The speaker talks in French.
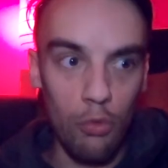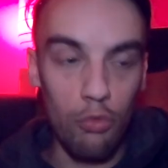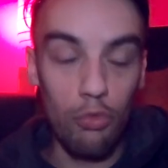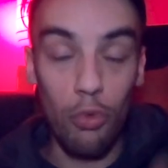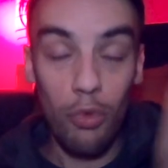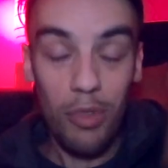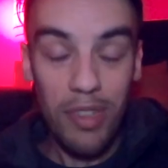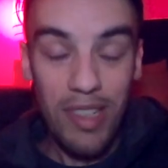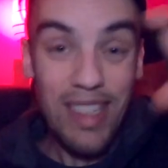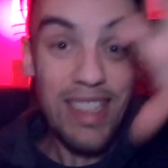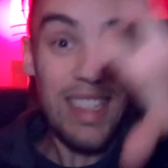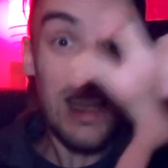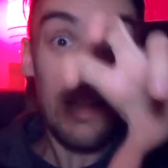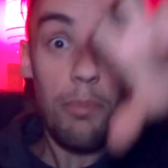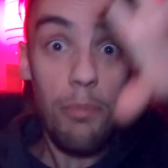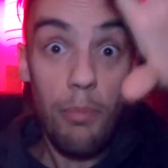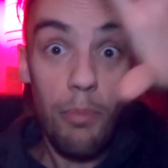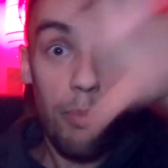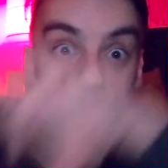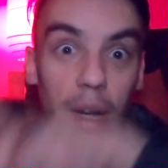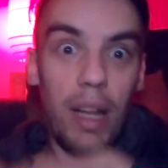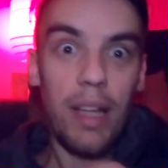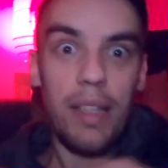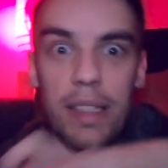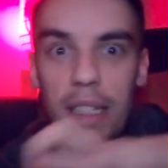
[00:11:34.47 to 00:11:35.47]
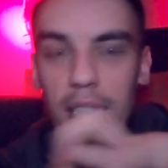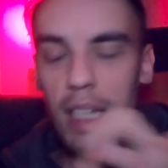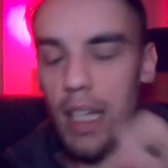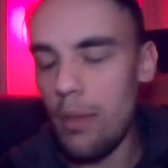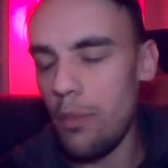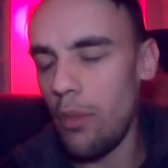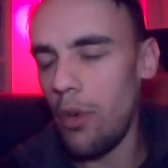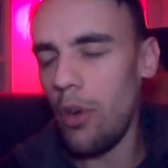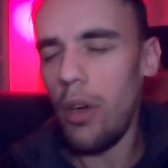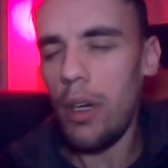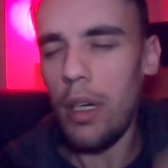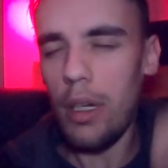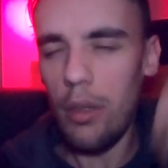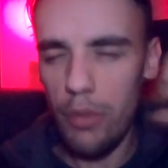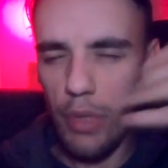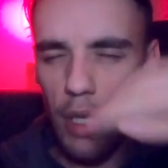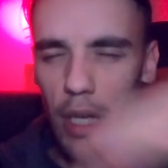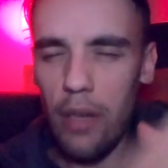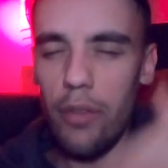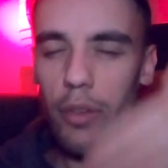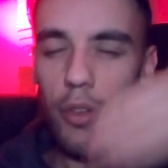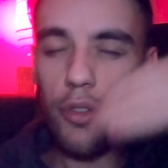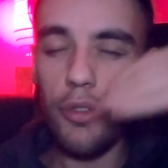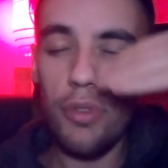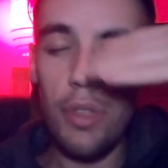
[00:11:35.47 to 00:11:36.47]
On sème plein d'éléments et on
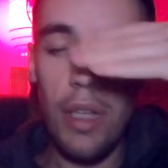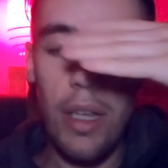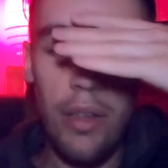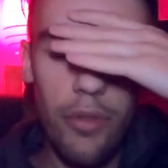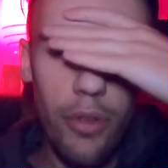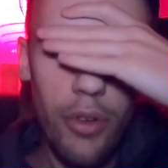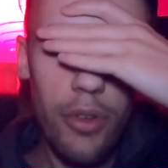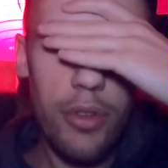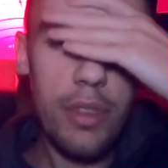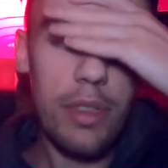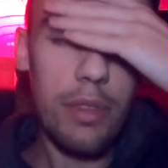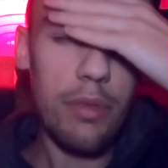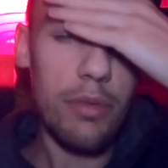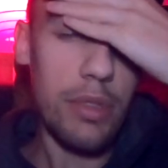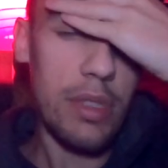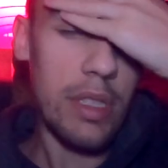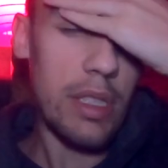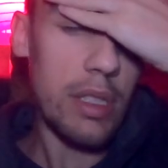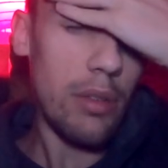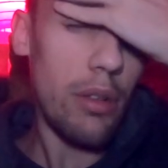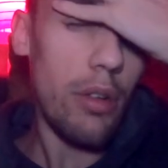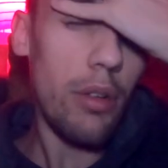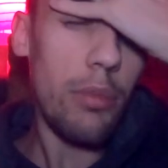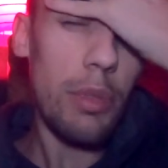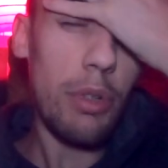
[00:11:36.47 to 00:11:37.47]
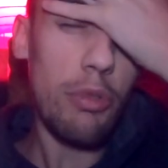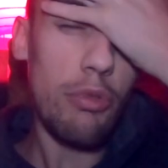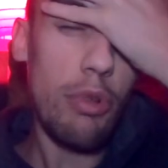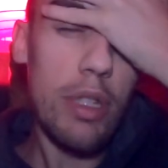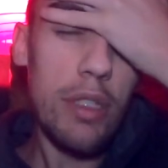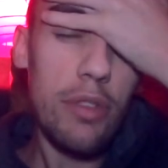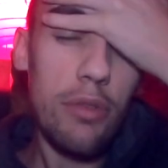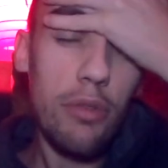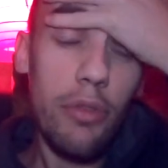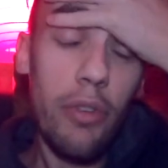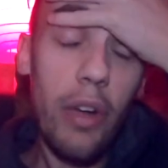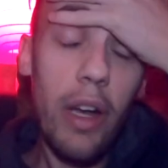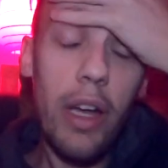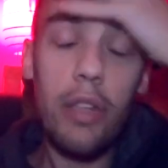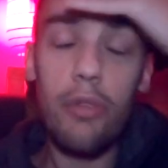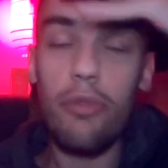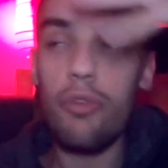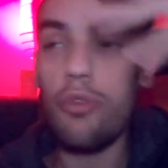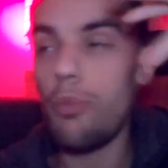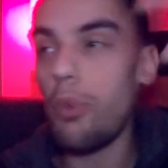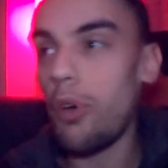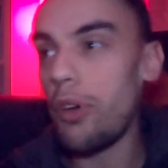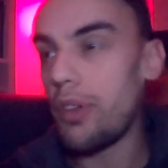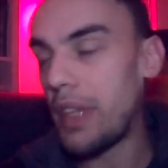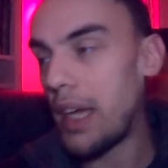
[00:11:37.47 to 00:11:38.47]
avance, on avance et on se dit oh mais où est-ce qu'on va avec tout ce
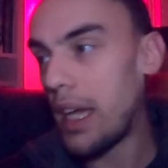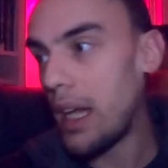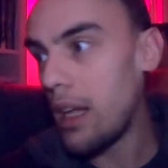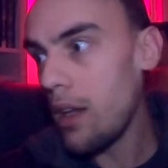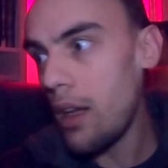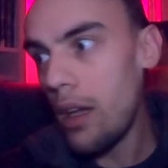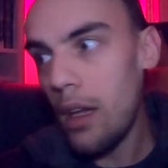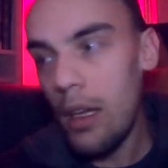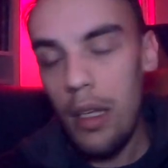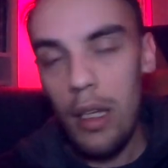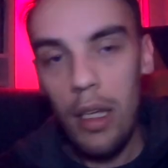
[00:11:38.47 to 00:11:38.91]
bordel